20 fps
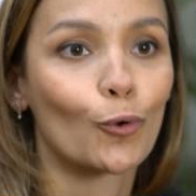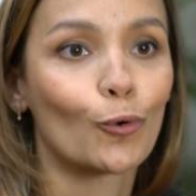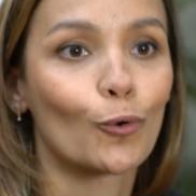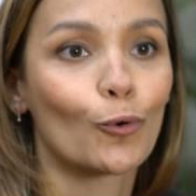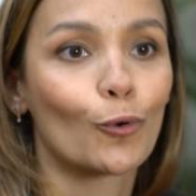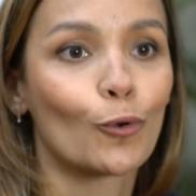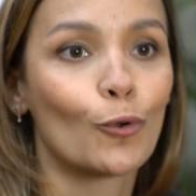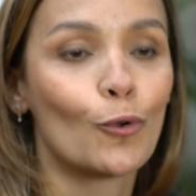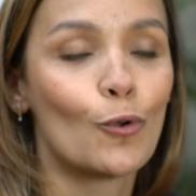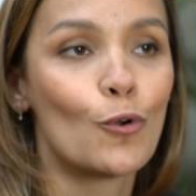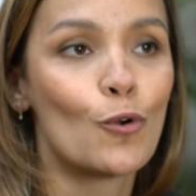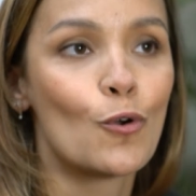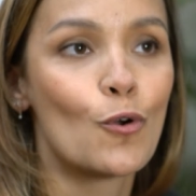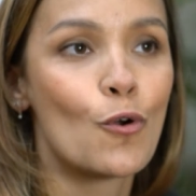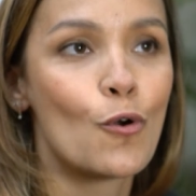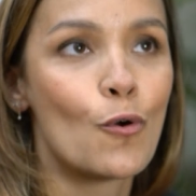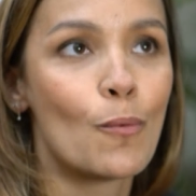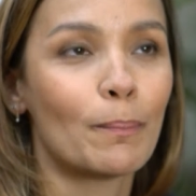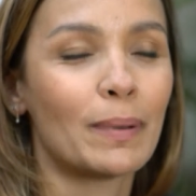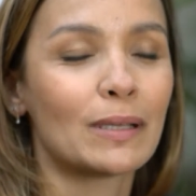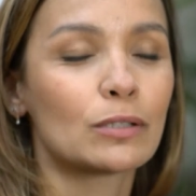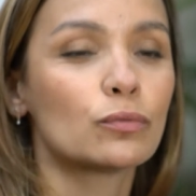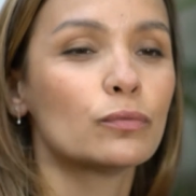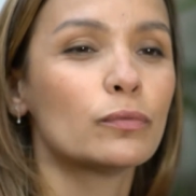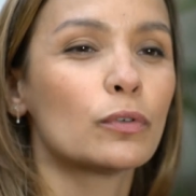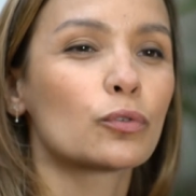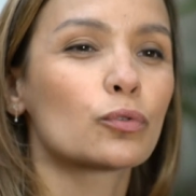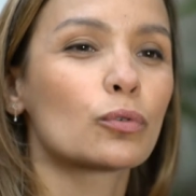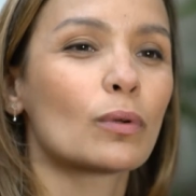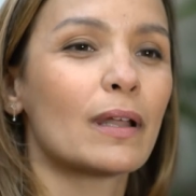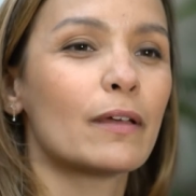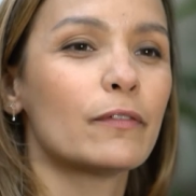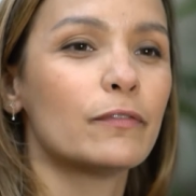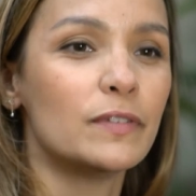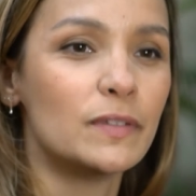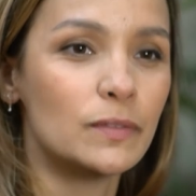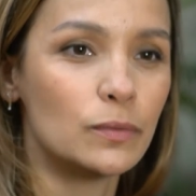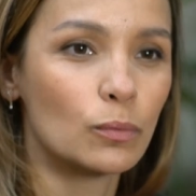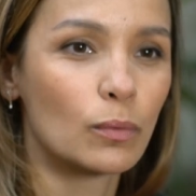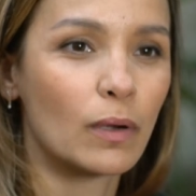euh, pas souvent sur la
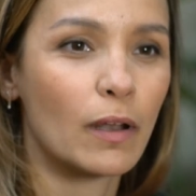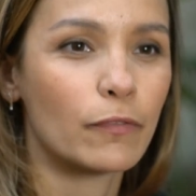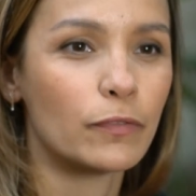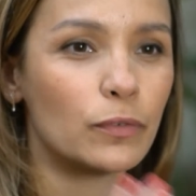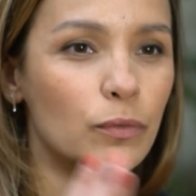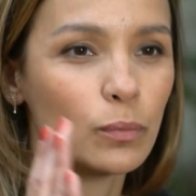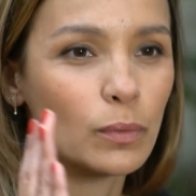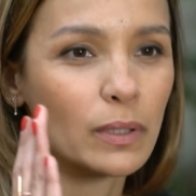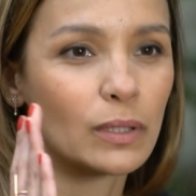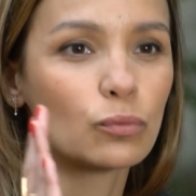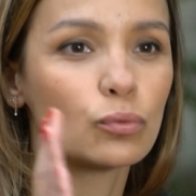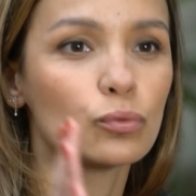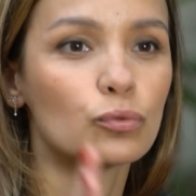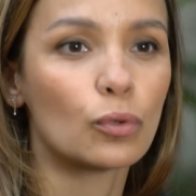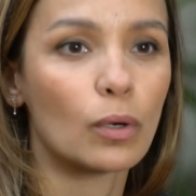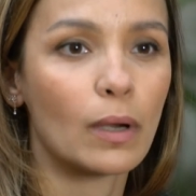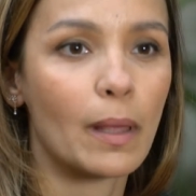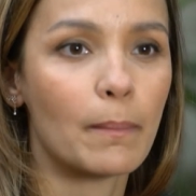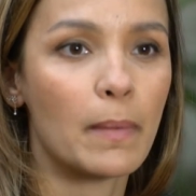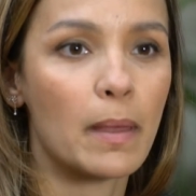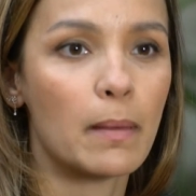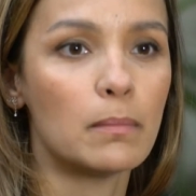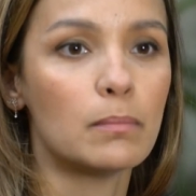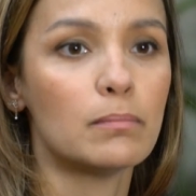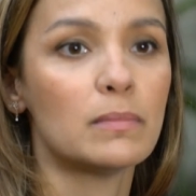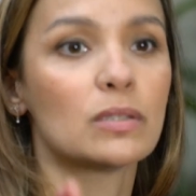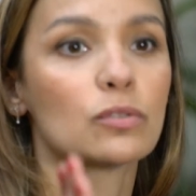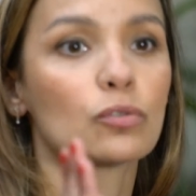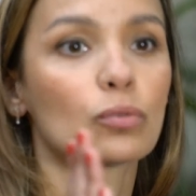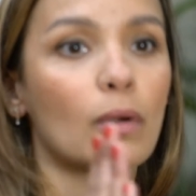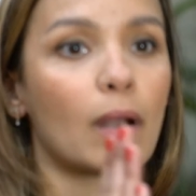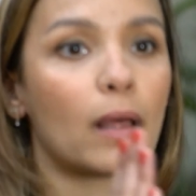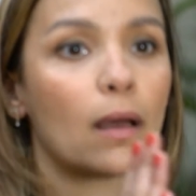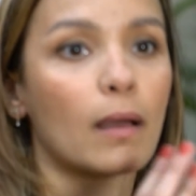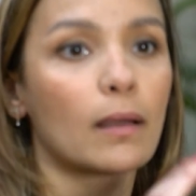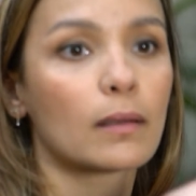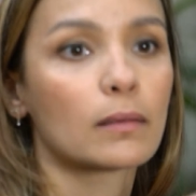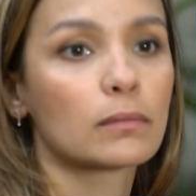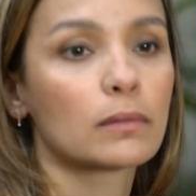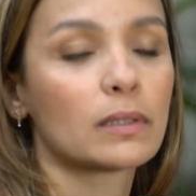vision, la vision est toujours la même, mais sur
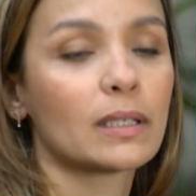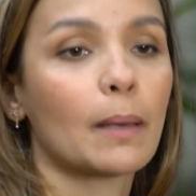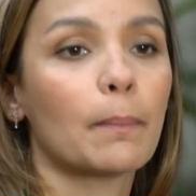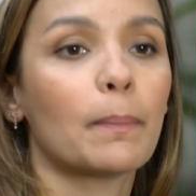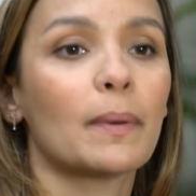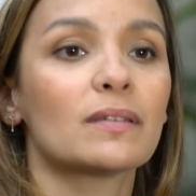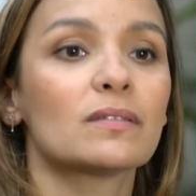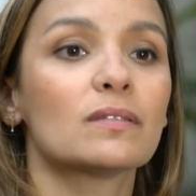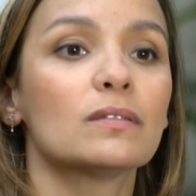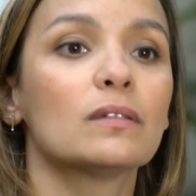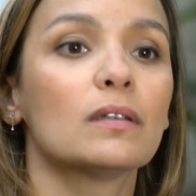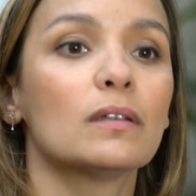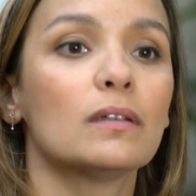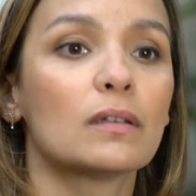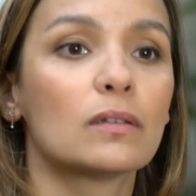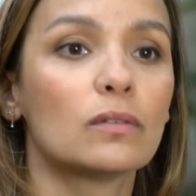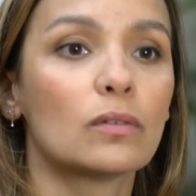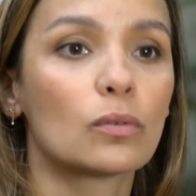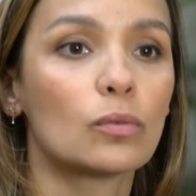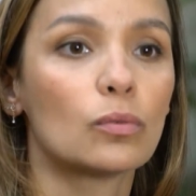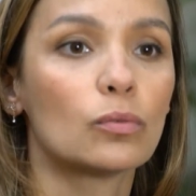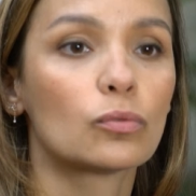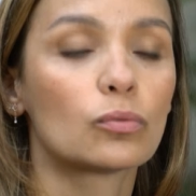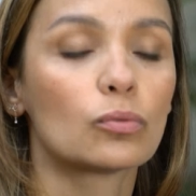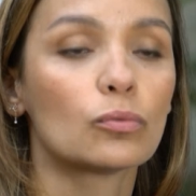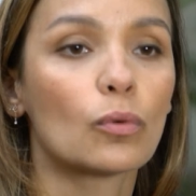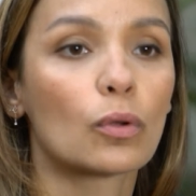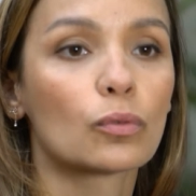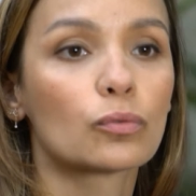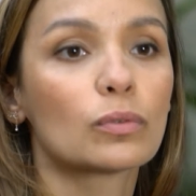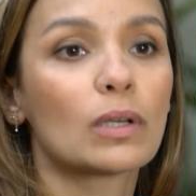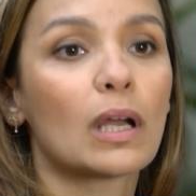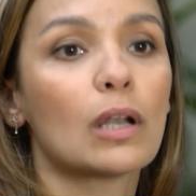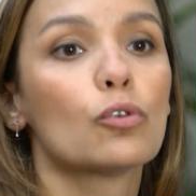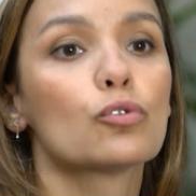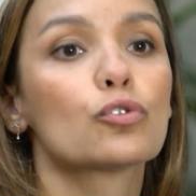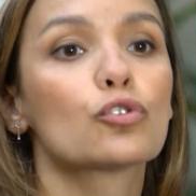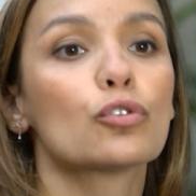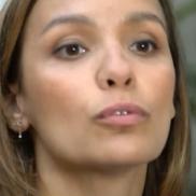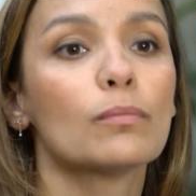la capacité d'exécution, en tout cas
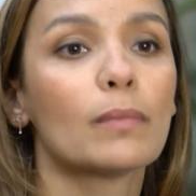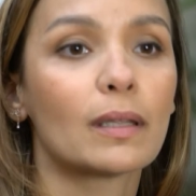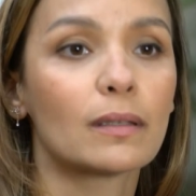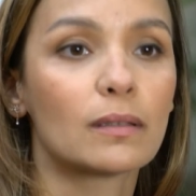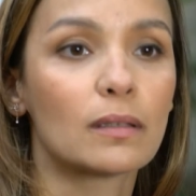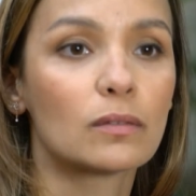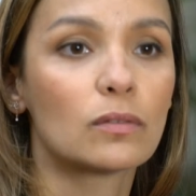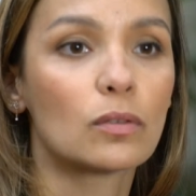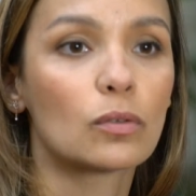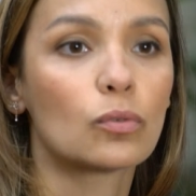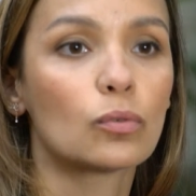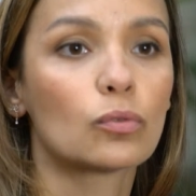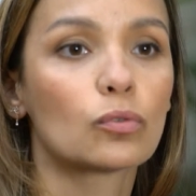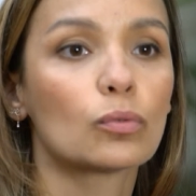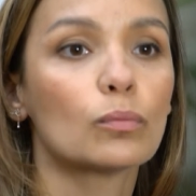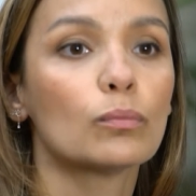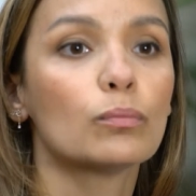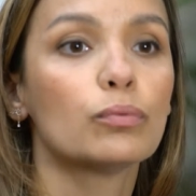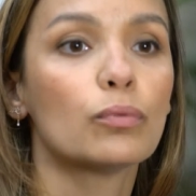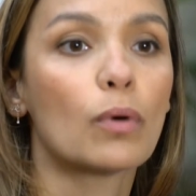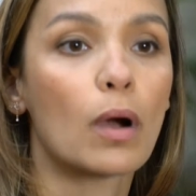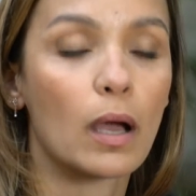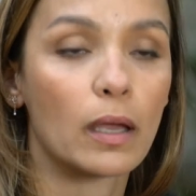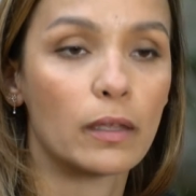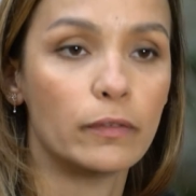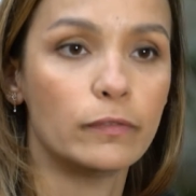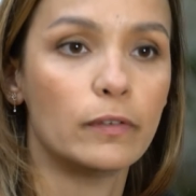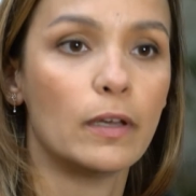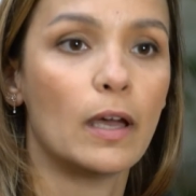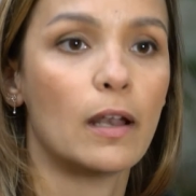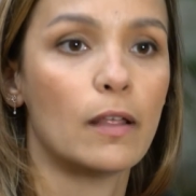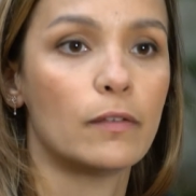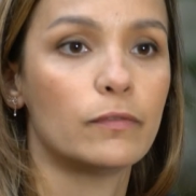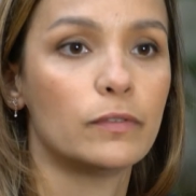le chemin d'exécution pour arriver à la